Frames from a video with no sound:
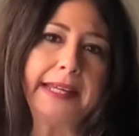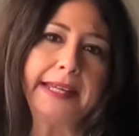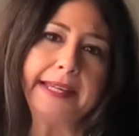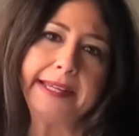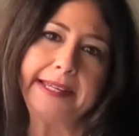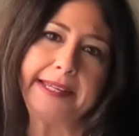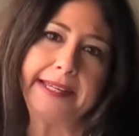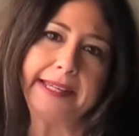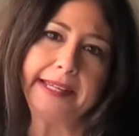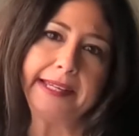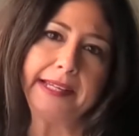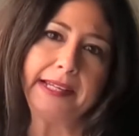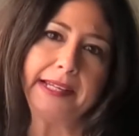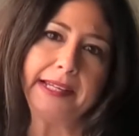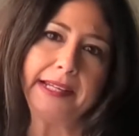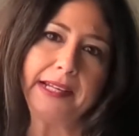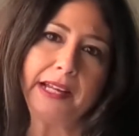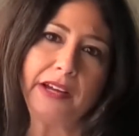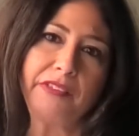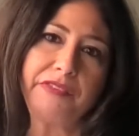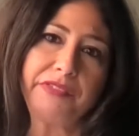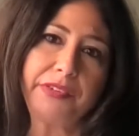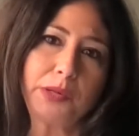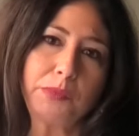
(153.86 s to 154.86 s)
Eh,
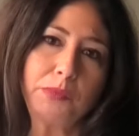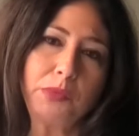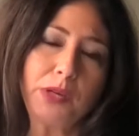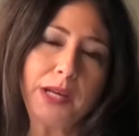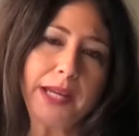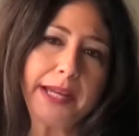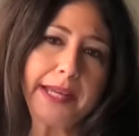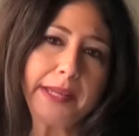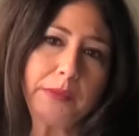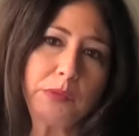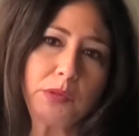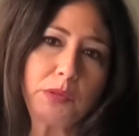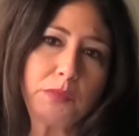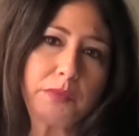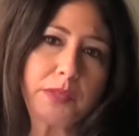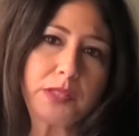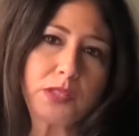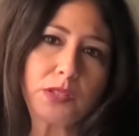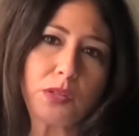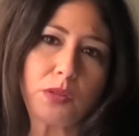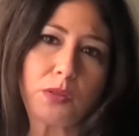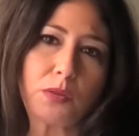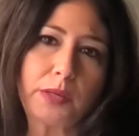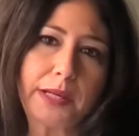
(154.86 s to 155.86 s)
la fórmula que hemos
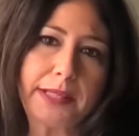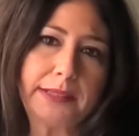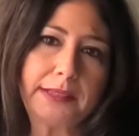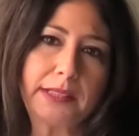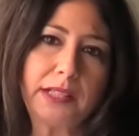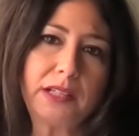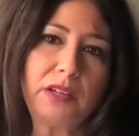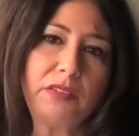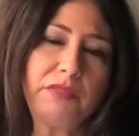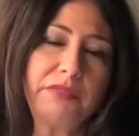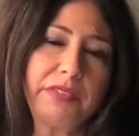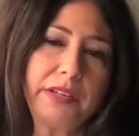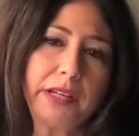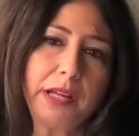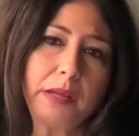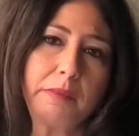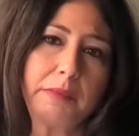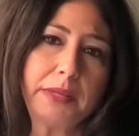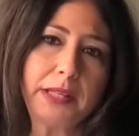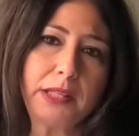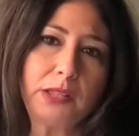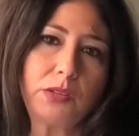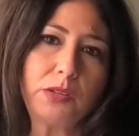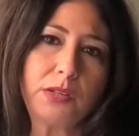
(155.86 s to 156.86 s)
visto durante el
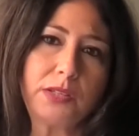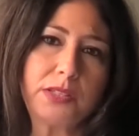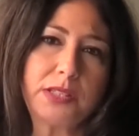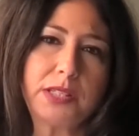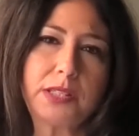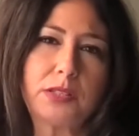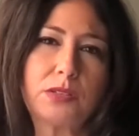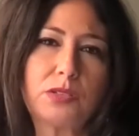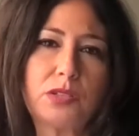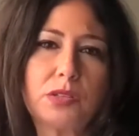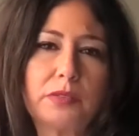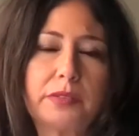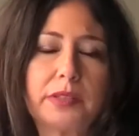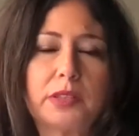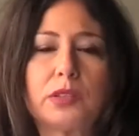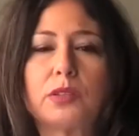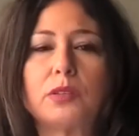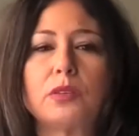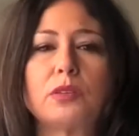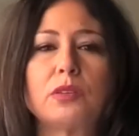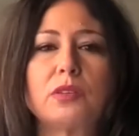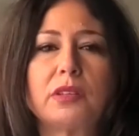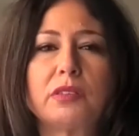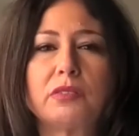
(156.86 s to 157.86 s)
confinamiento han sido sobre
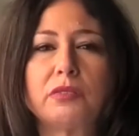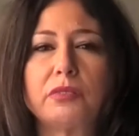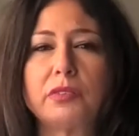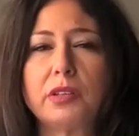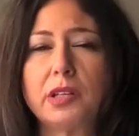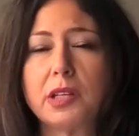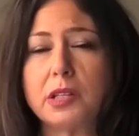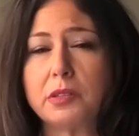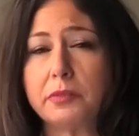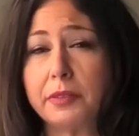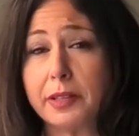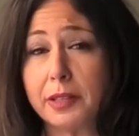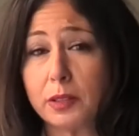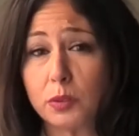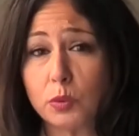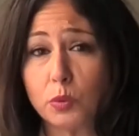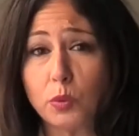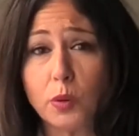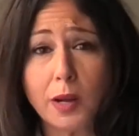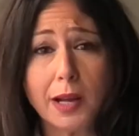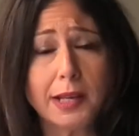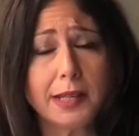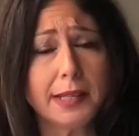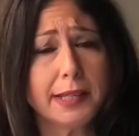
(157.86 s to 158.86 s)
todo desfiles
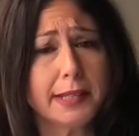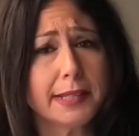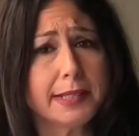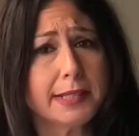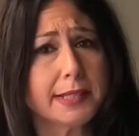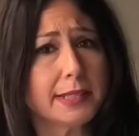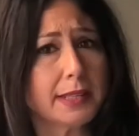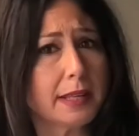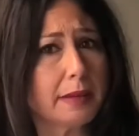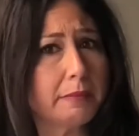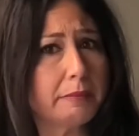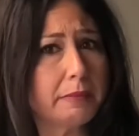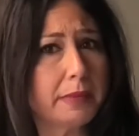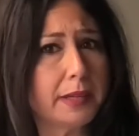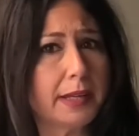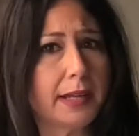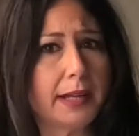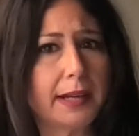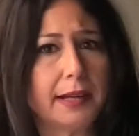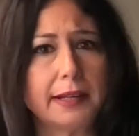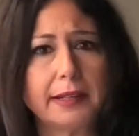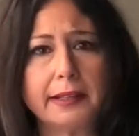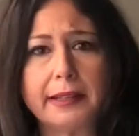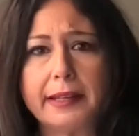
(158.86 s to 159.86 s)
virtuales,
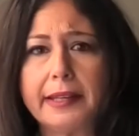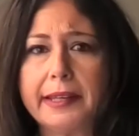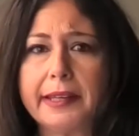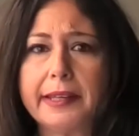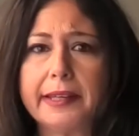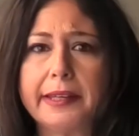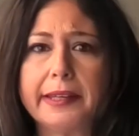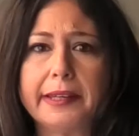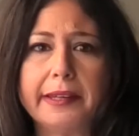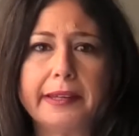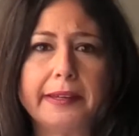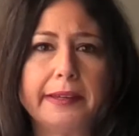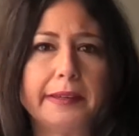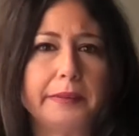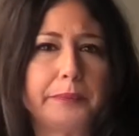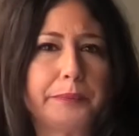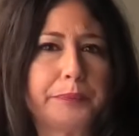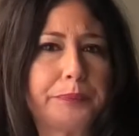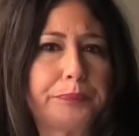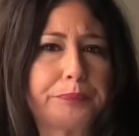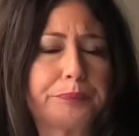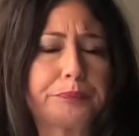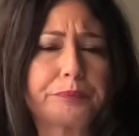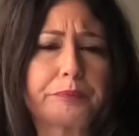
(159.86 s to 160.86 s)
también...
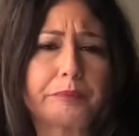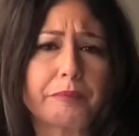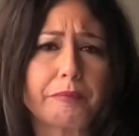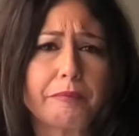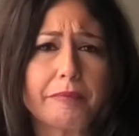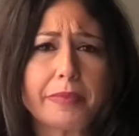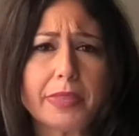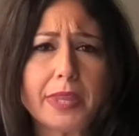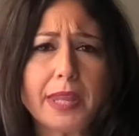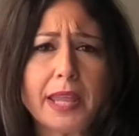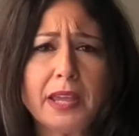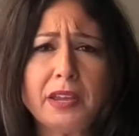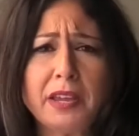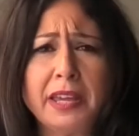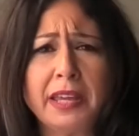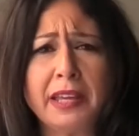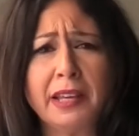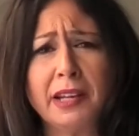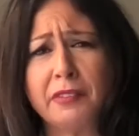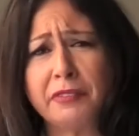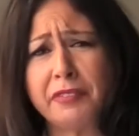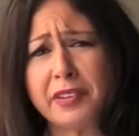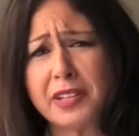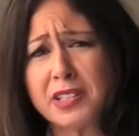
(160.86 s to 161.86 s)
Eh,
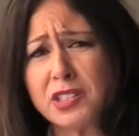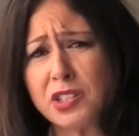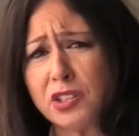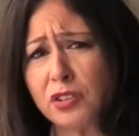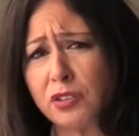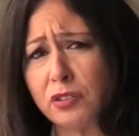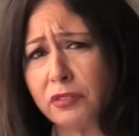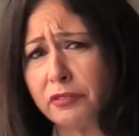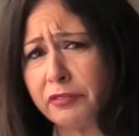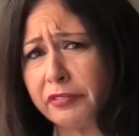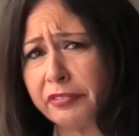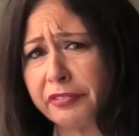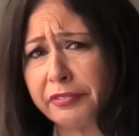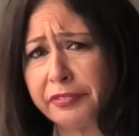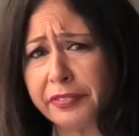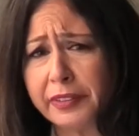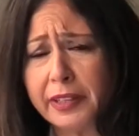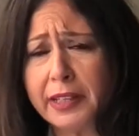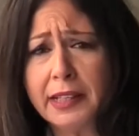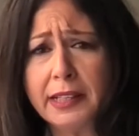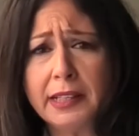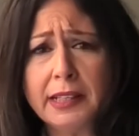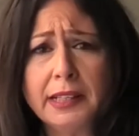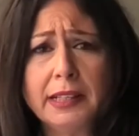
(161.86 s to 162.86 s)
eh, la Fashion
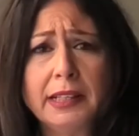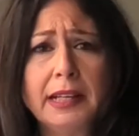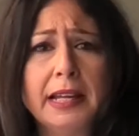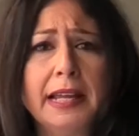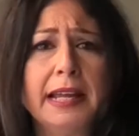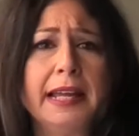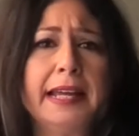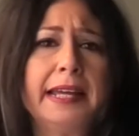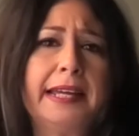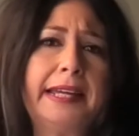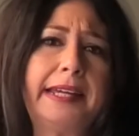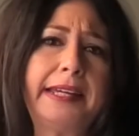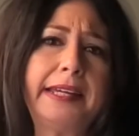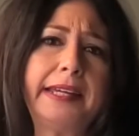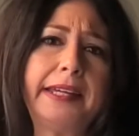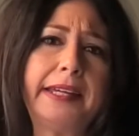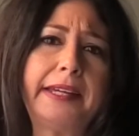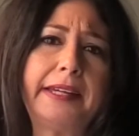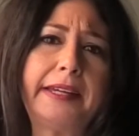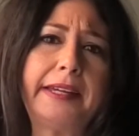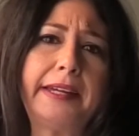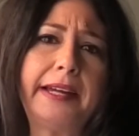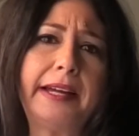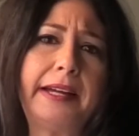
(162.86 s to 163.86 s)
Field,
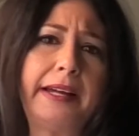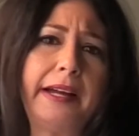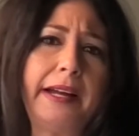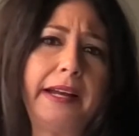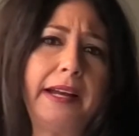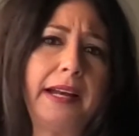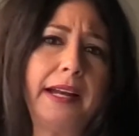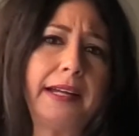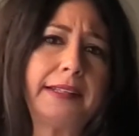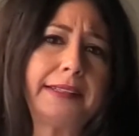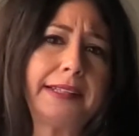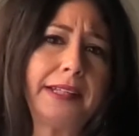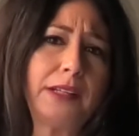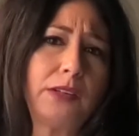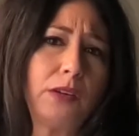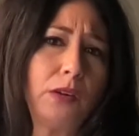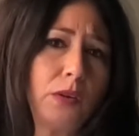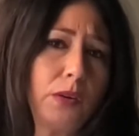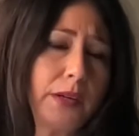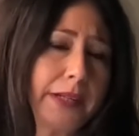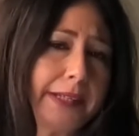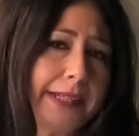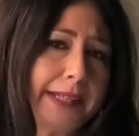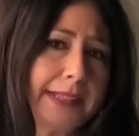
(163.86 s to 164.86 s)
eh, la
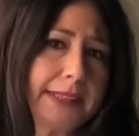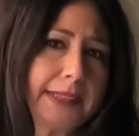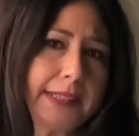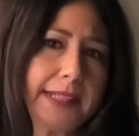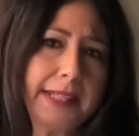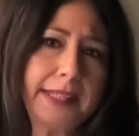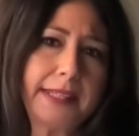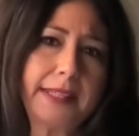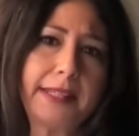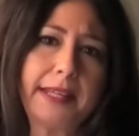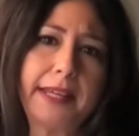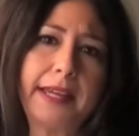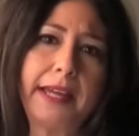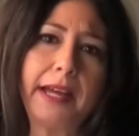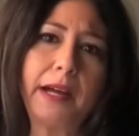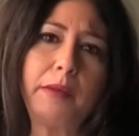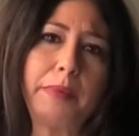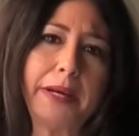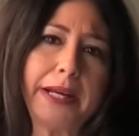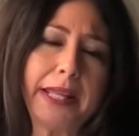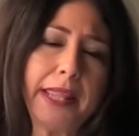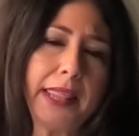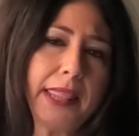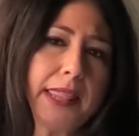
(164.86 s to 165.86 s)
tecnología 3D ha
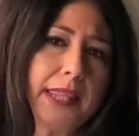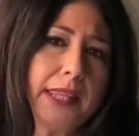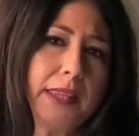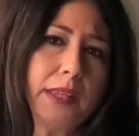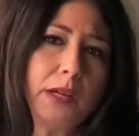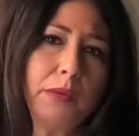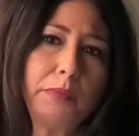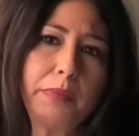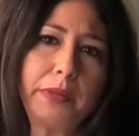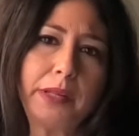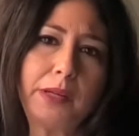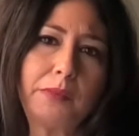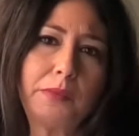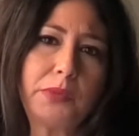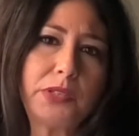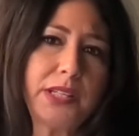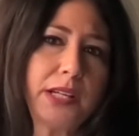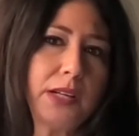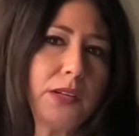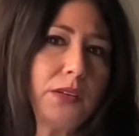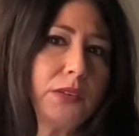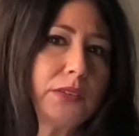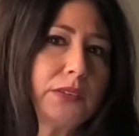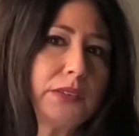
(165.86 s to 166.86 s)
aparecido,
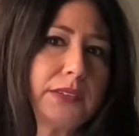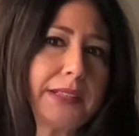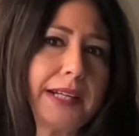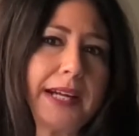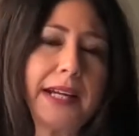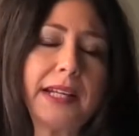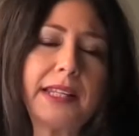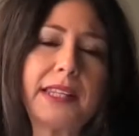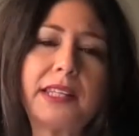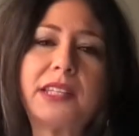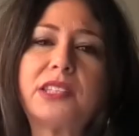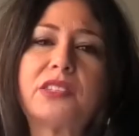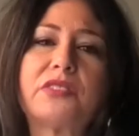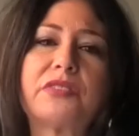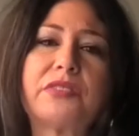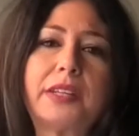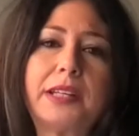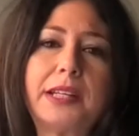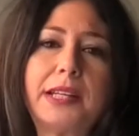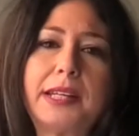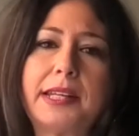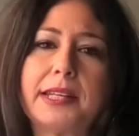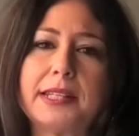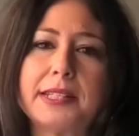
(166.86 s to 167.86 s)
podemos encontrar
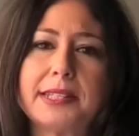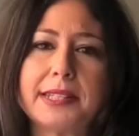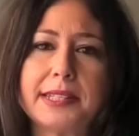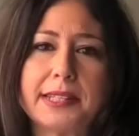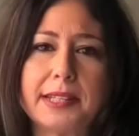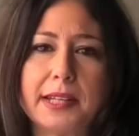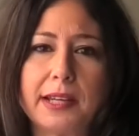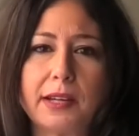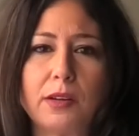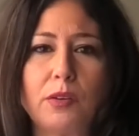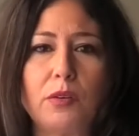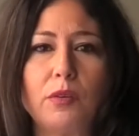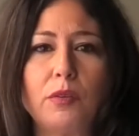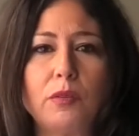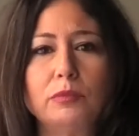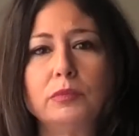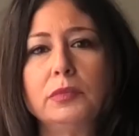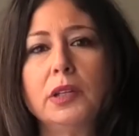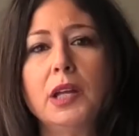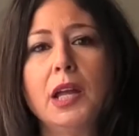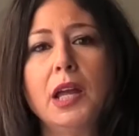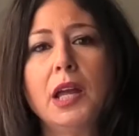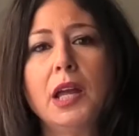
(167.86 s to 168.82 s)
desfiles eh, con